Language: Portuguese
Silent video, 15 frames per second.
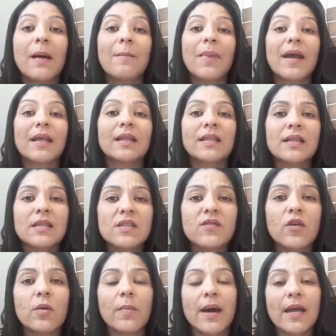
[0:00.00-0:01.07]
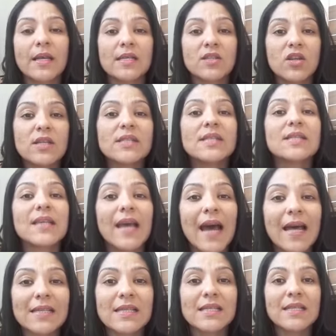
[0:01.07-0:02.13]
para transformar as nossas
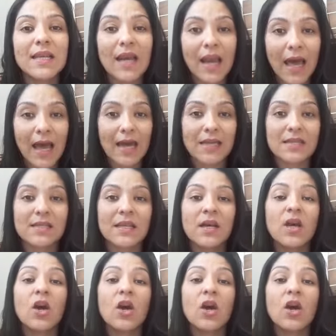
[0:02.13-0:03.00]
casas em lares,